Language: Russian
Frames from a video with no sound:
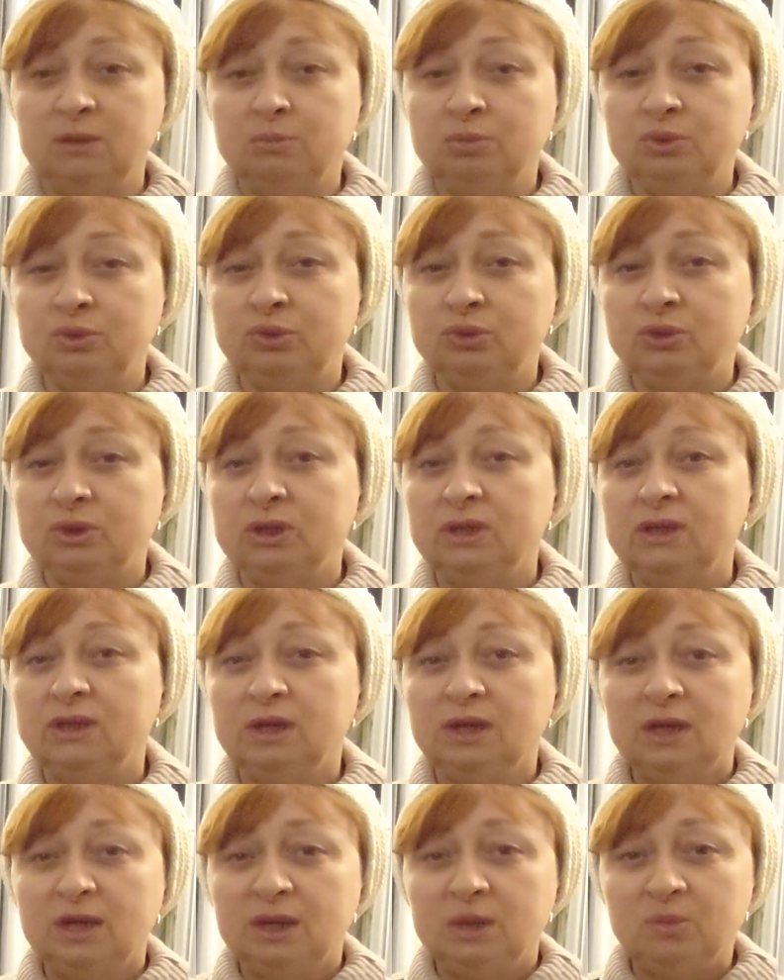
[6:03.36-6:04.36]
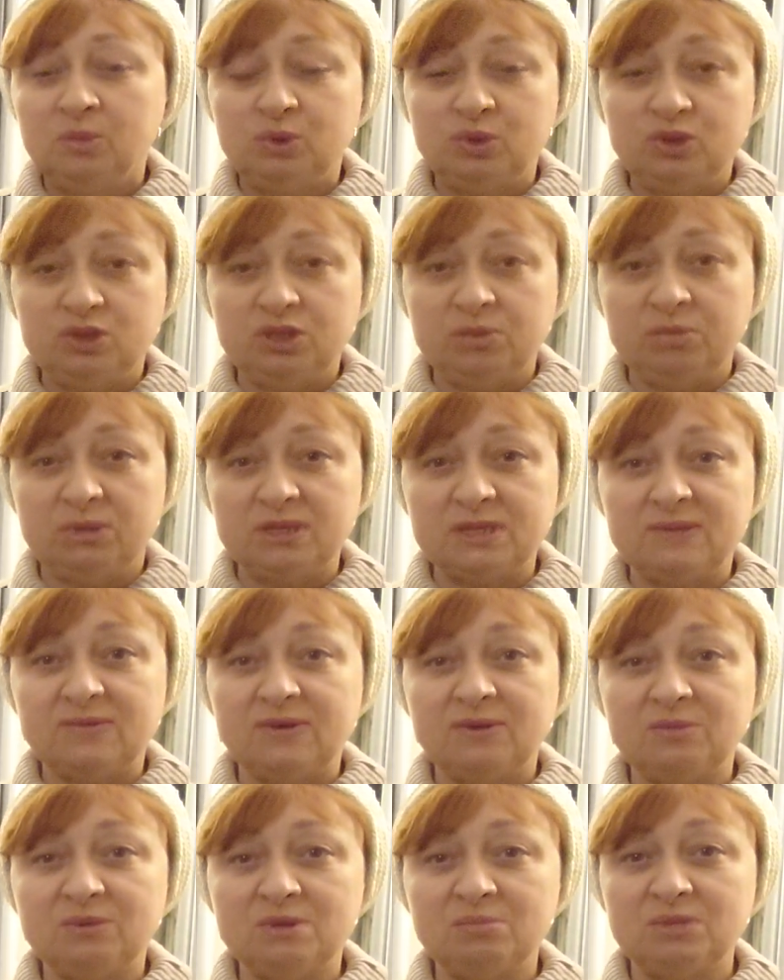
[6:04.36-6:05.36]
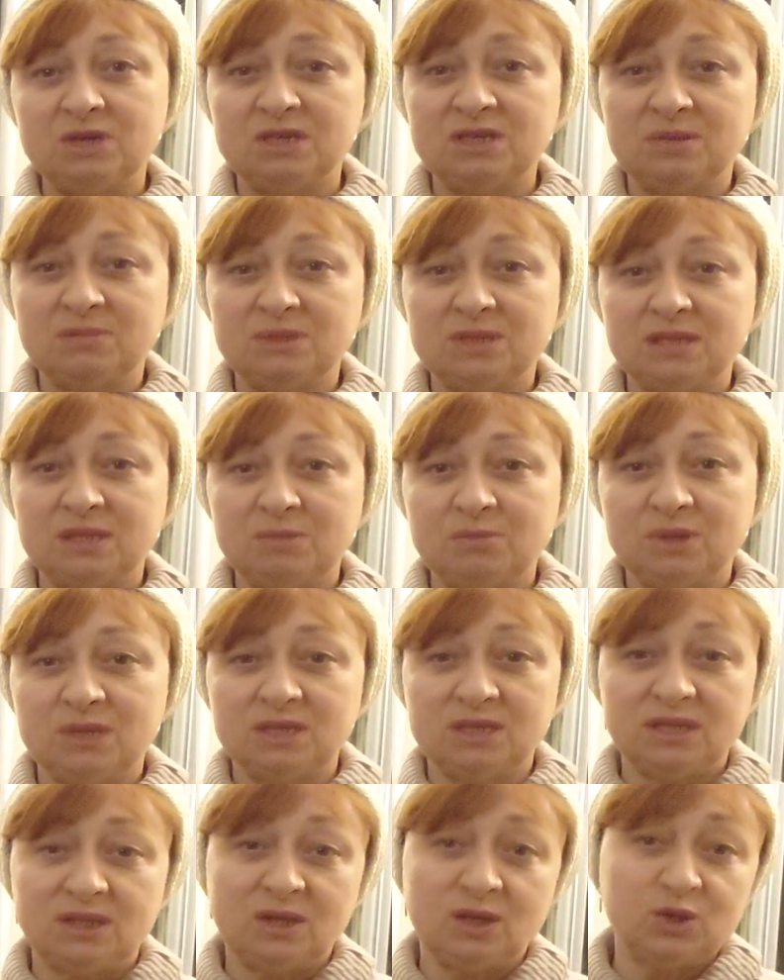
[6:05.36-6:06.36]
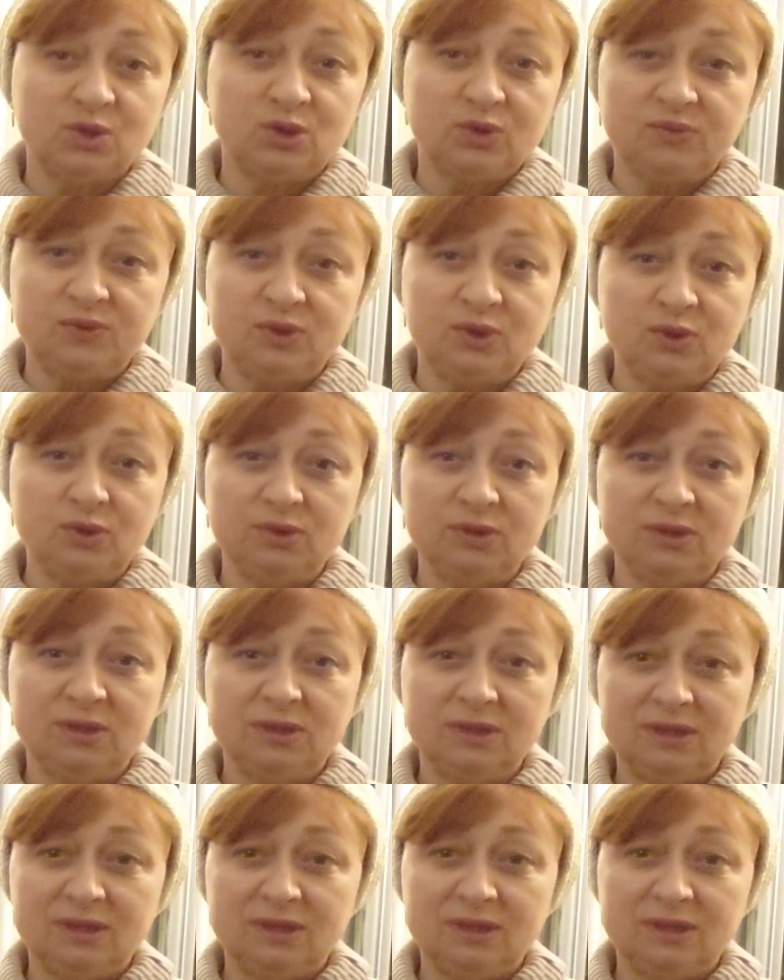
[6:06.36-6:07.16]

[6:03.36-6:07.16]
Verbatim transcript: не буду буду чем-то своим домашним заниматься. Так что все.